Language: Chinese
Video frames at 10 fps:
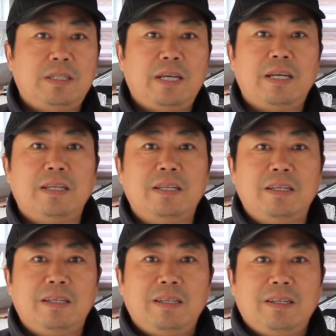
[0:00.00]
今天
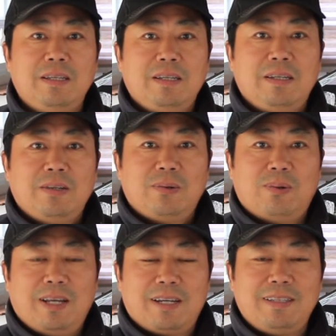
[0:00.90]

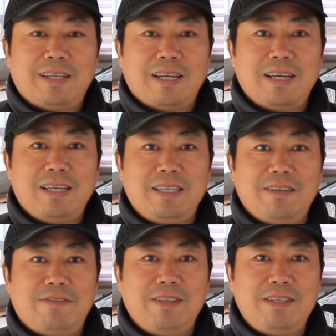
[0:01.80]
我来跟大家一
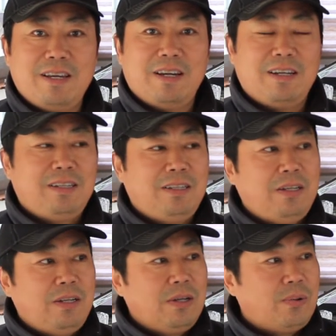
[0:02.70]
起分享
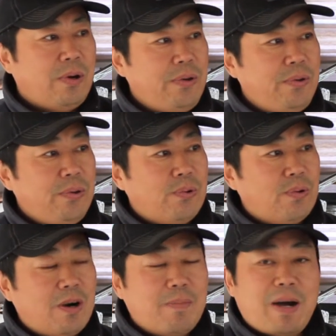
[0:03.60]
关于
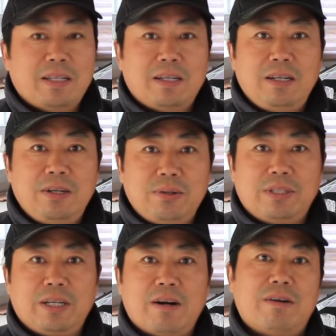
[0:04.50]
沃尔玛的六
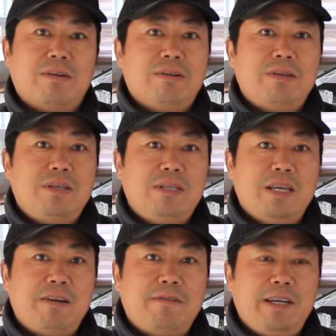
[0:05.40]
条
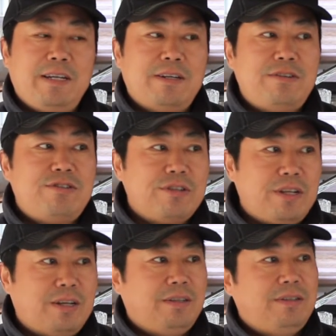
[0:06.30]
鲜为人知
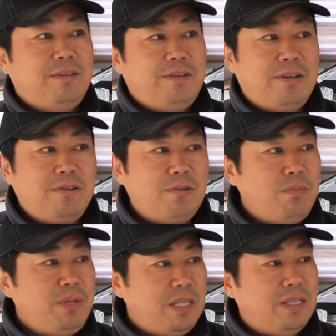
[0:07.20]
的成
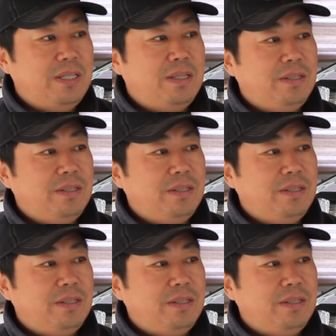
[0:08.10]
功秘籍。